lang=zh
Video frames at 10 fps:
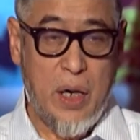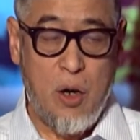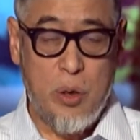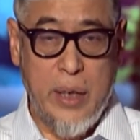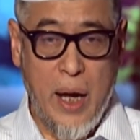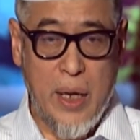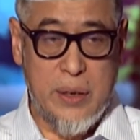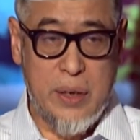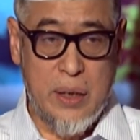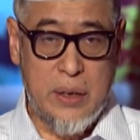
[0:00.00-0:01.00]
然后他
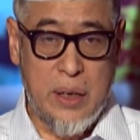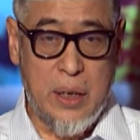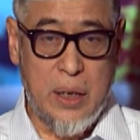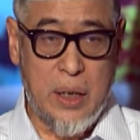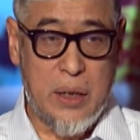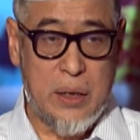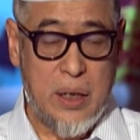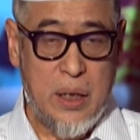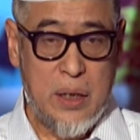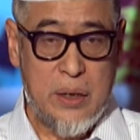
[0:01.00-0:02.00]
向这个
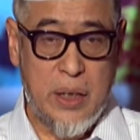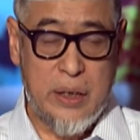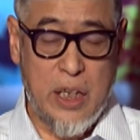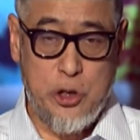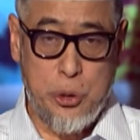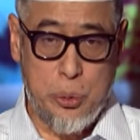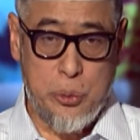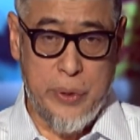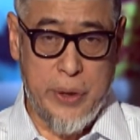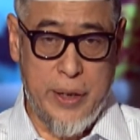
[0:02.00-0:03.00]
向他求
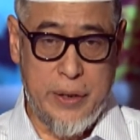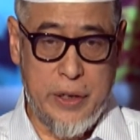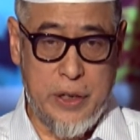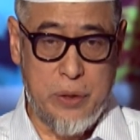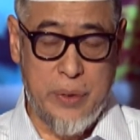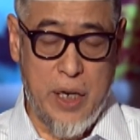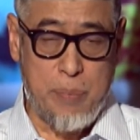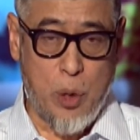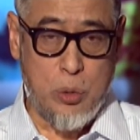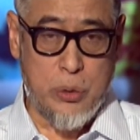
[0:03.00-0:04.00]
助的人提出
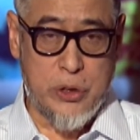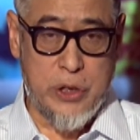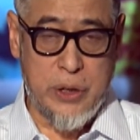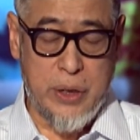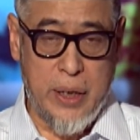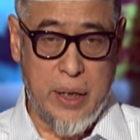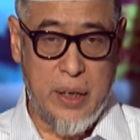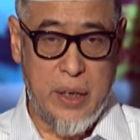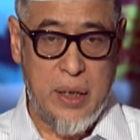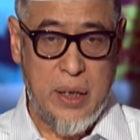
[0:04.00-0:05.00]
来某种事情呢，
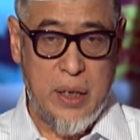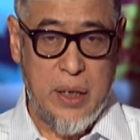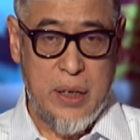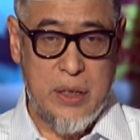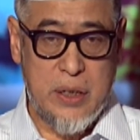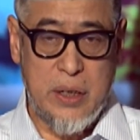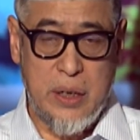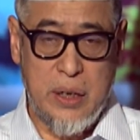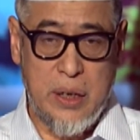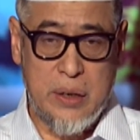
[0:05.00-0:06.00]
使
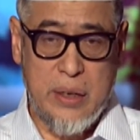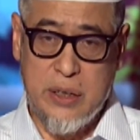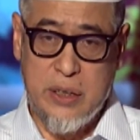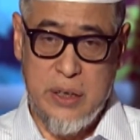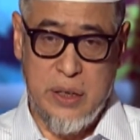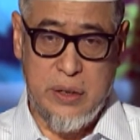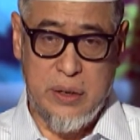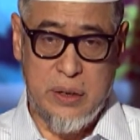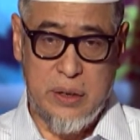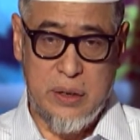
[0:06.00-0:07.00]
你大吃一
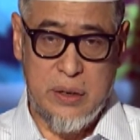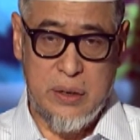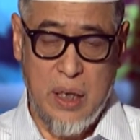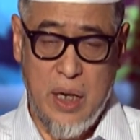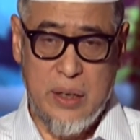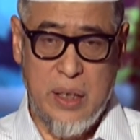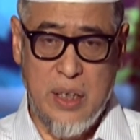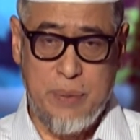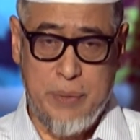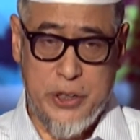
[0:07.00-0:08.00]
惊，啊，
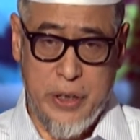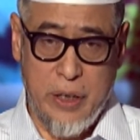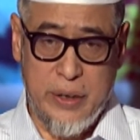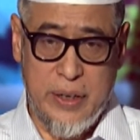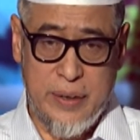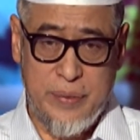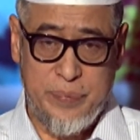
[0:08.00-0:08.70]
他怎么知道的呢？